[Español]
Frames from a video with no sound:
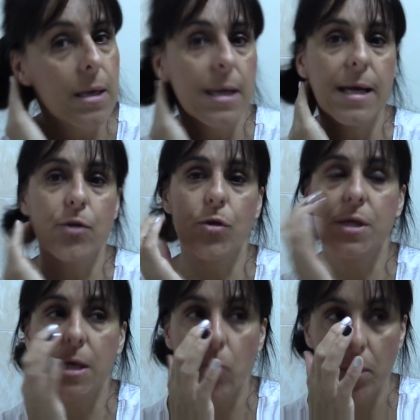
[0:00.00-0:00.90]

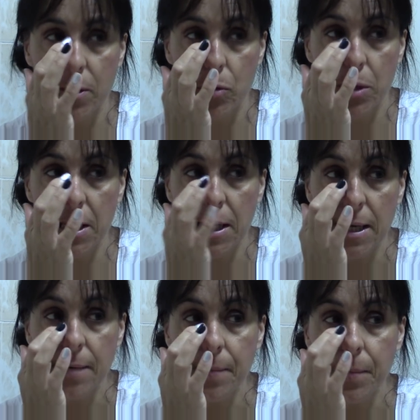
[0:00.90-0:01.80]
Entonces en cuanto
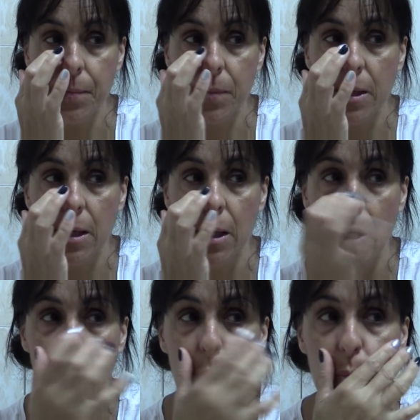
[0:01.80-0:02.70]
lleguen,
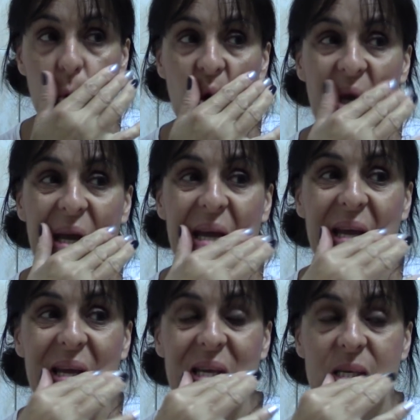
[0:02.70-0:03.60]

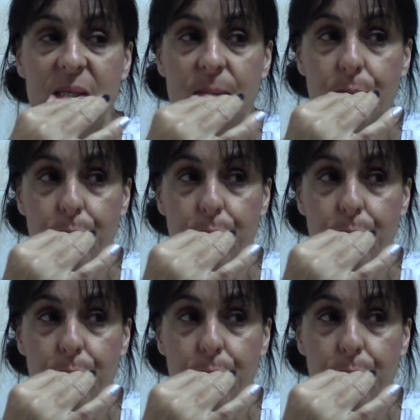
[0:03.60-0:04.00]
pues...